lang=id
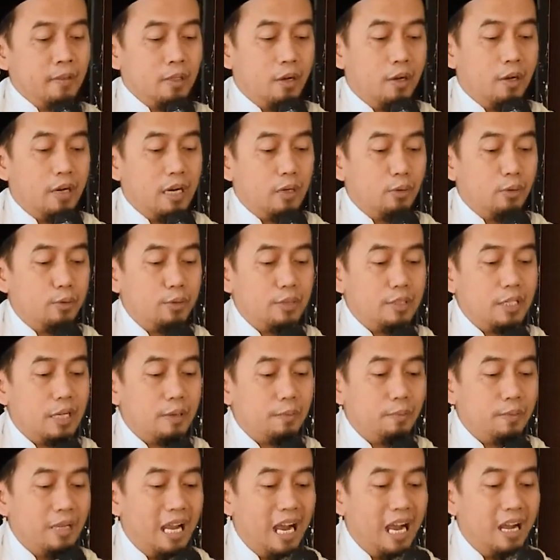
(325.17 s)
Kalau
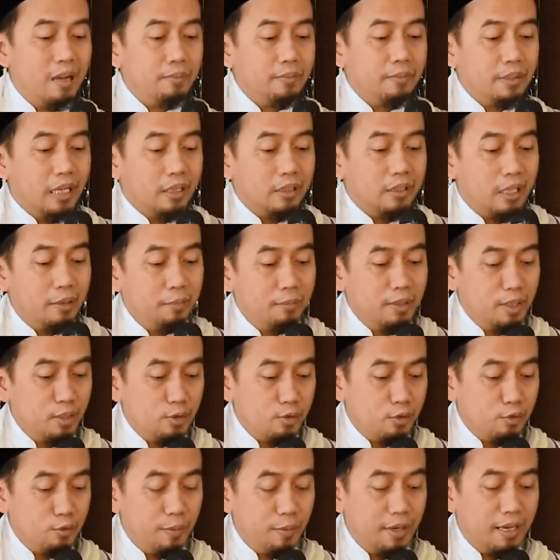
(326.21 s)
ngucap ya Abdullah
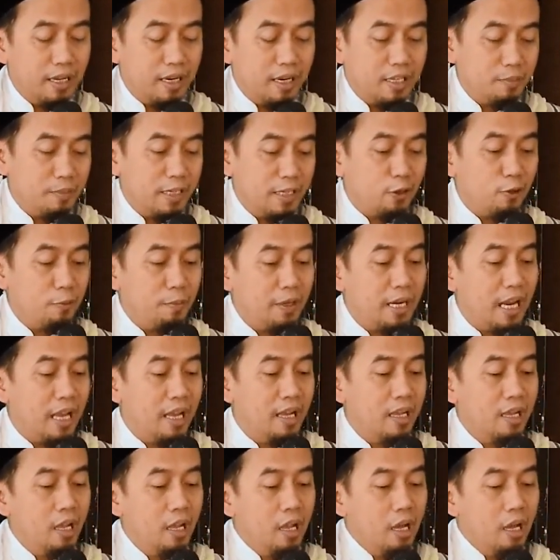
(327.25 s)
bin Zubair, sebenarnya kubelah.